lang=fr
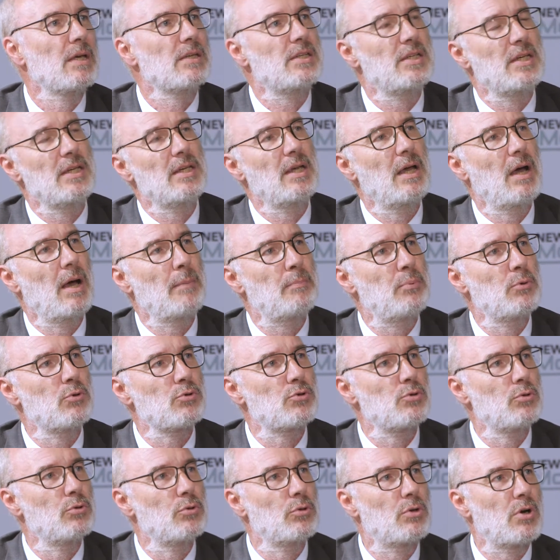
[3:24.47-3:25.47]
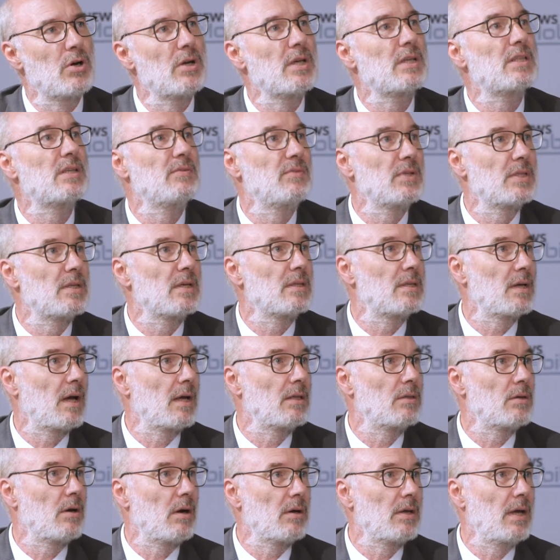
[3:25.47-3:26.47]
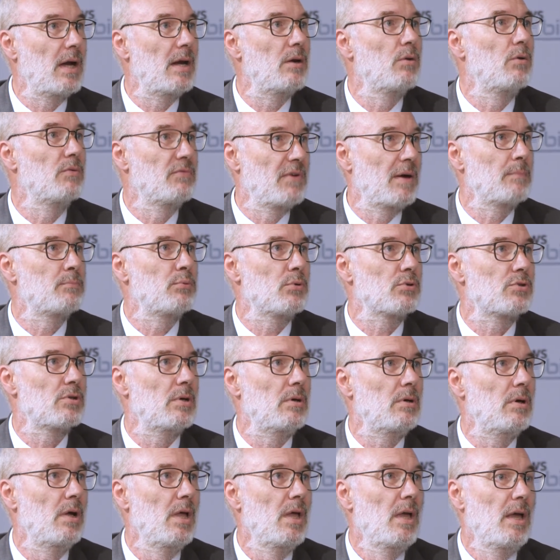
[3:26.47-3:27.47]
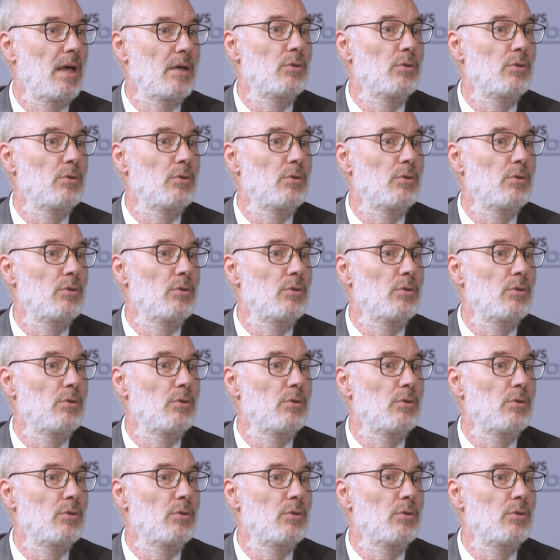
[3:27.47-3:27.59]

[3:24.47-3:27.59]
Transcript: qui impose aux collectivités territoriales 20%.